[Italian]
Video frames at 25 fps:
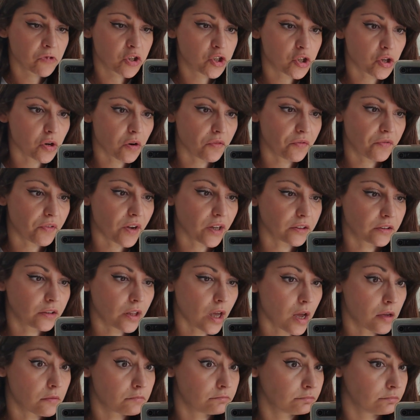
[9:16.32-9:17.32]
ce l'ho
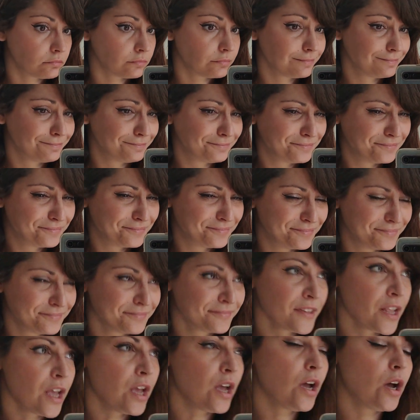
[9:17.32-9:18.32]
fatta.
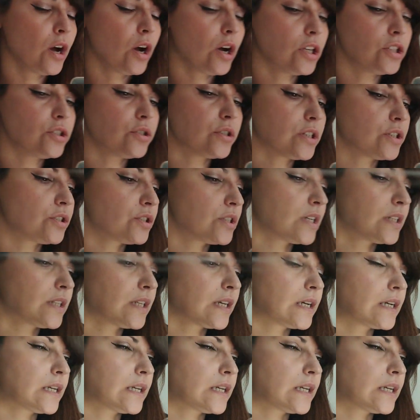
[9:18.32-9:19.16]
Oggi è una giornata